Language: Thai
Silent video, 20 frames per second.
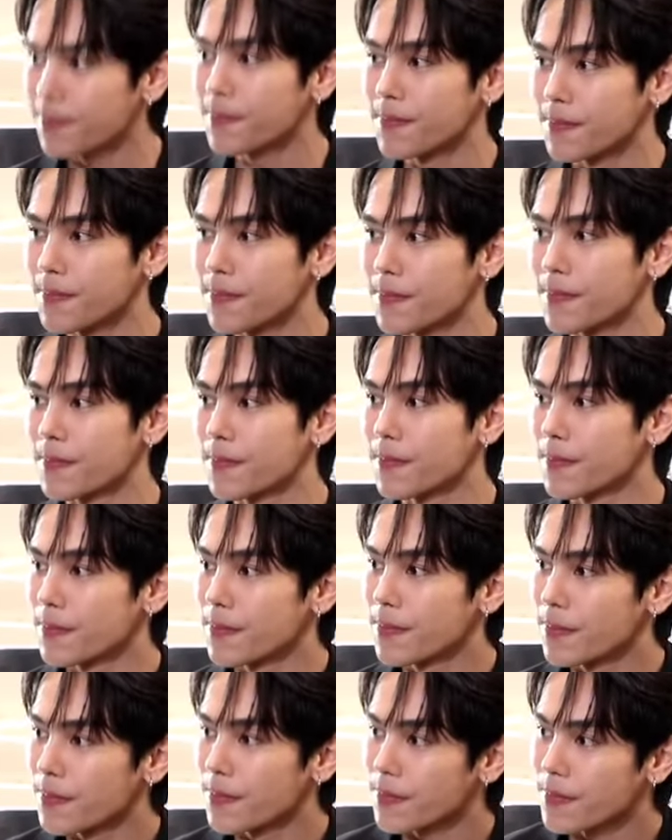อย่างนี้พอเป็น
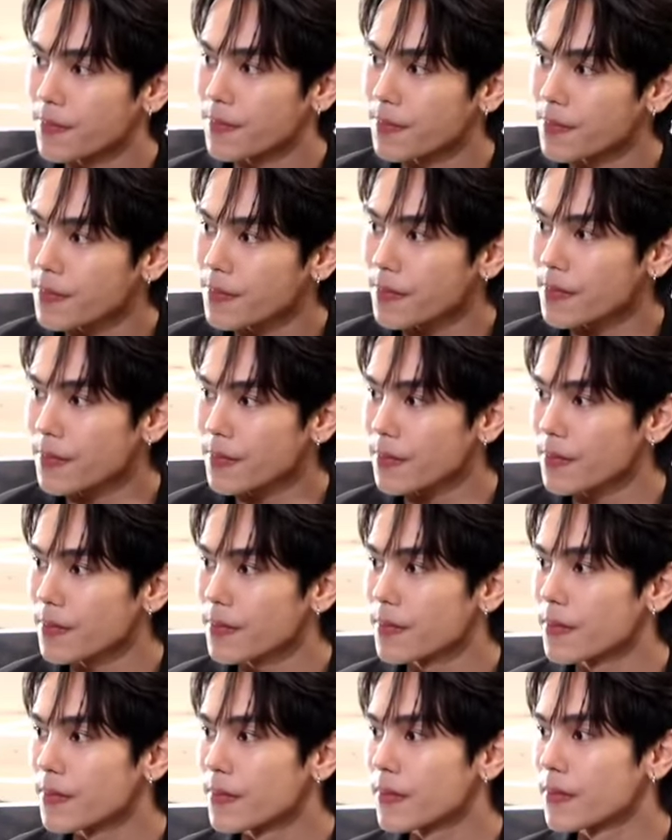ข่าวมาเราวคนจะ
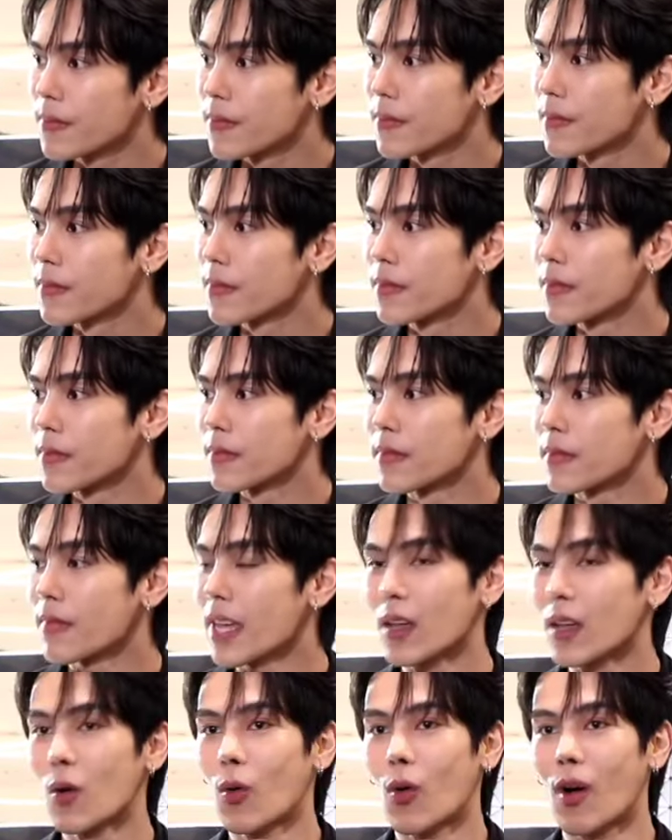เข้าใจผิดไหมคะ
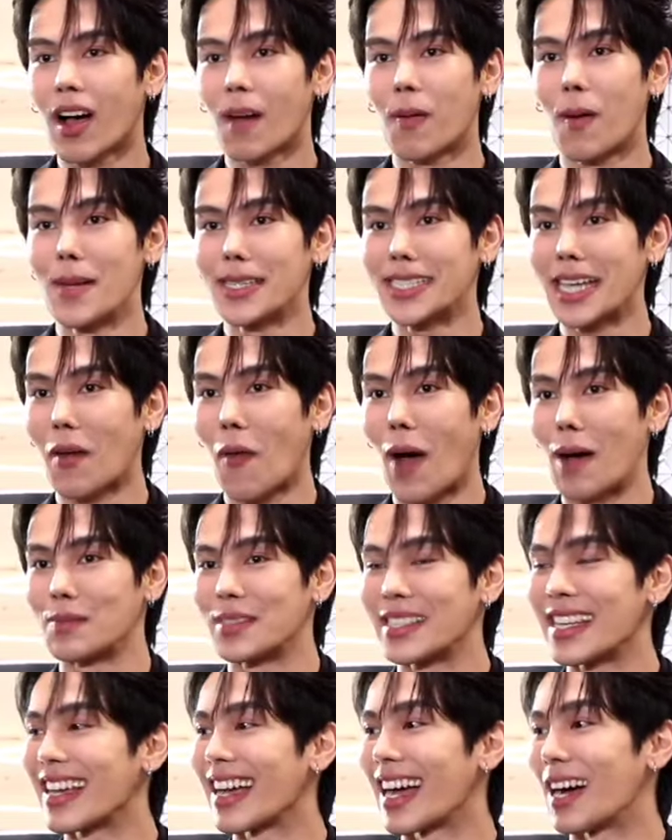ไม่กลัวครับไม่ใช่ความ
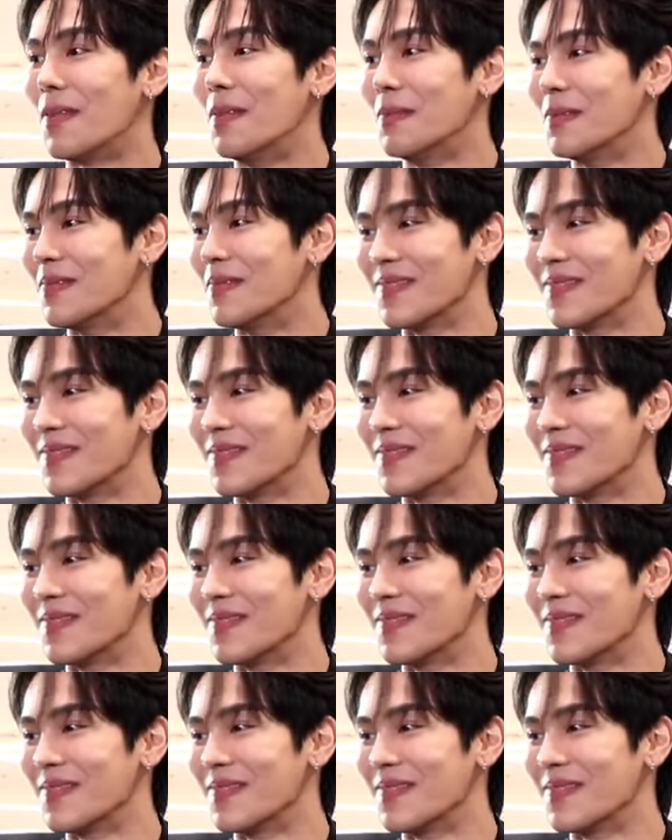จริงครับ